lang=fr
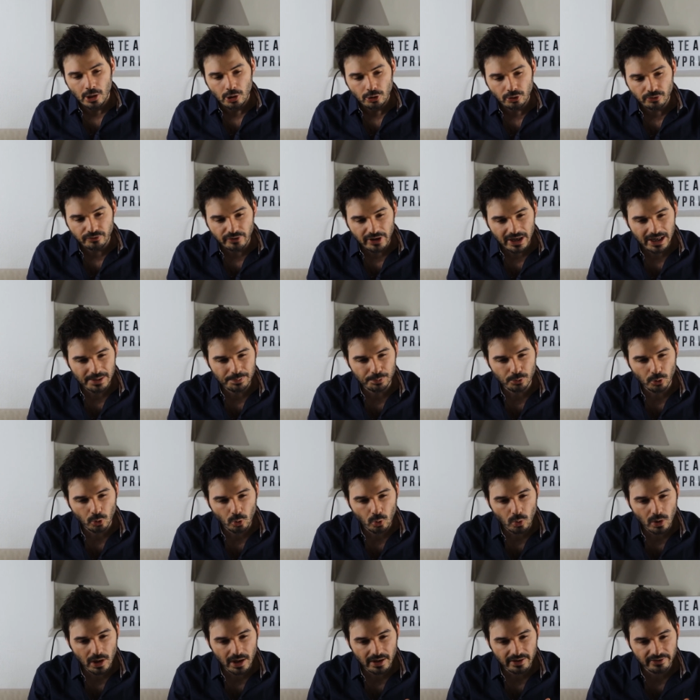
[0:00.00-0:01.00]
Donc voilà
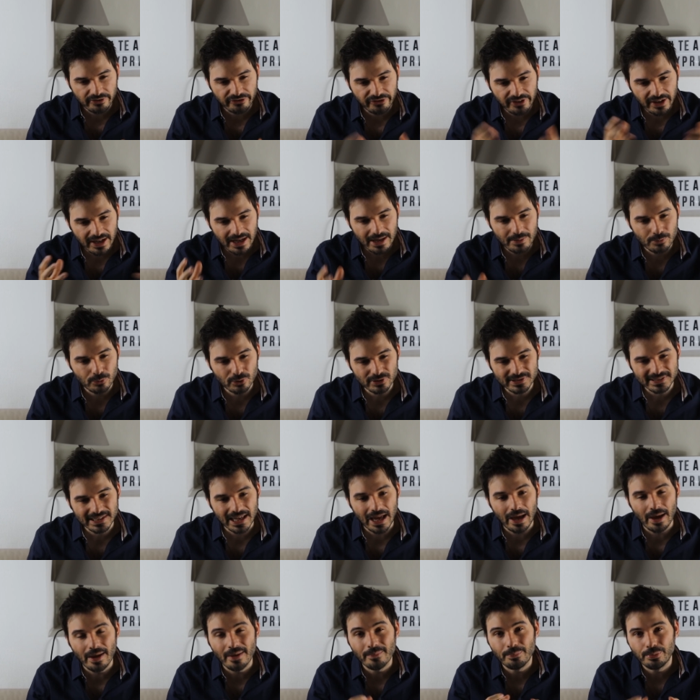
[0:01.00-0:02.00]
pourquoi faire l'amour, c'est
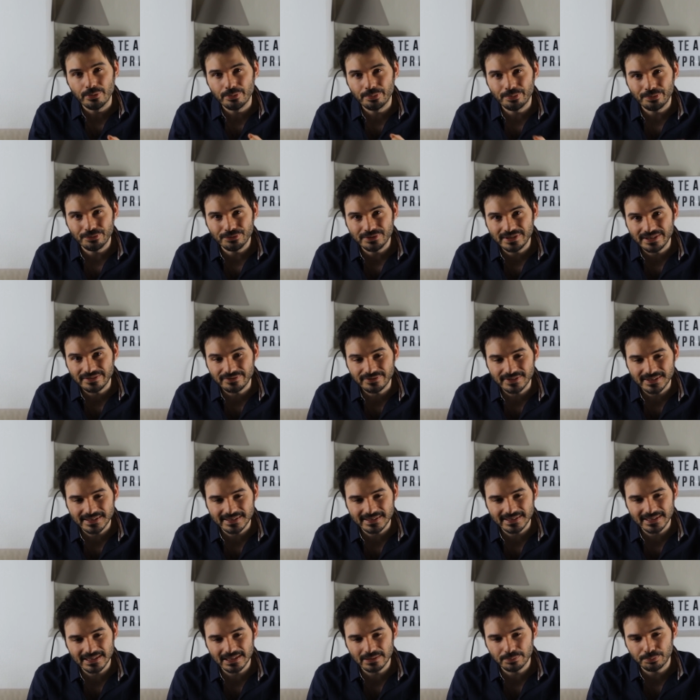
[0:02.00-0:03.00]
un peu plus
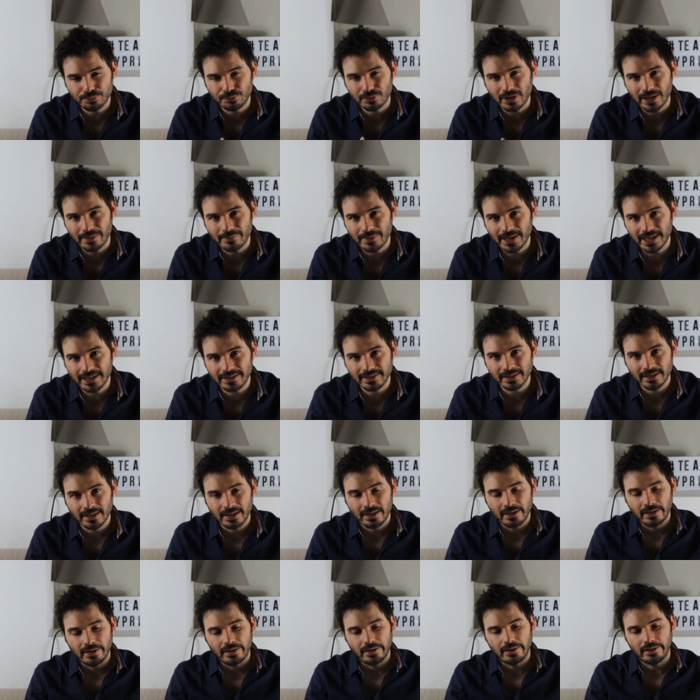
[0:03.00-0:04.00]
difficile pour un mec
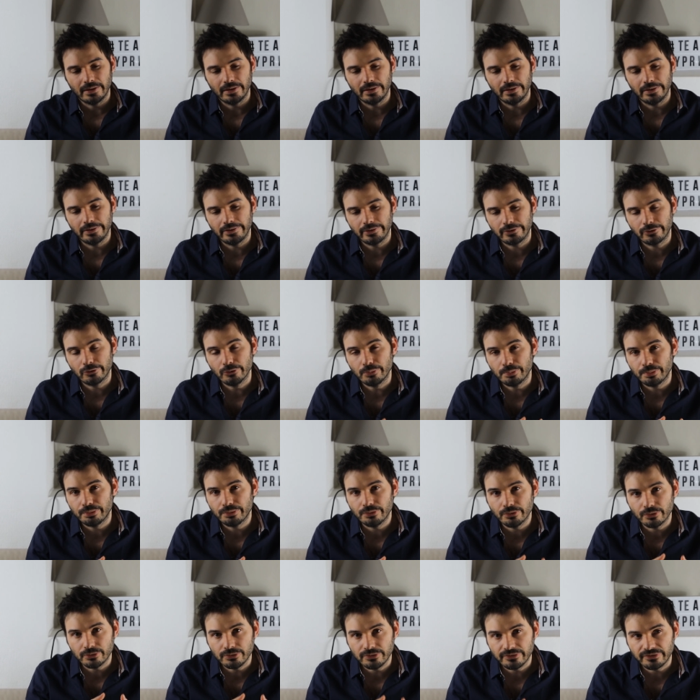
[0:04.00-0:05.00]
euh, que
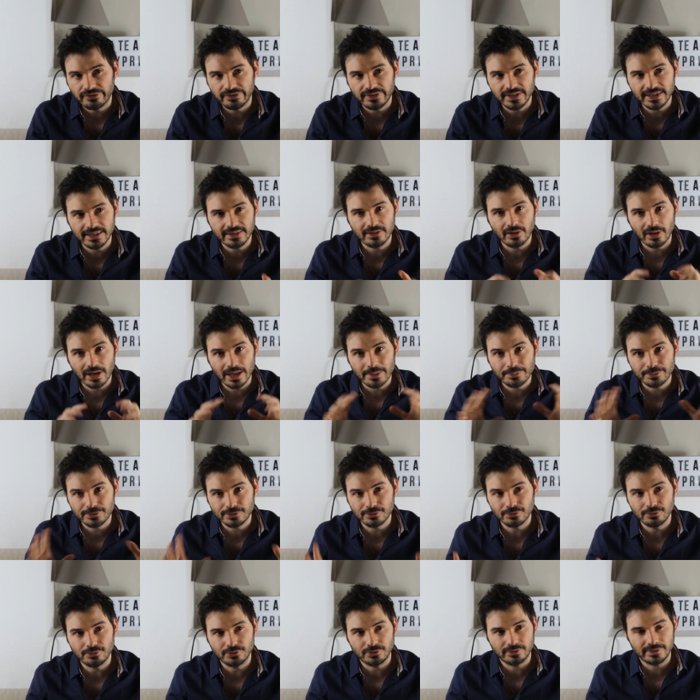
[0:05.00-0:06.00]
pour une fille dans l'absolu.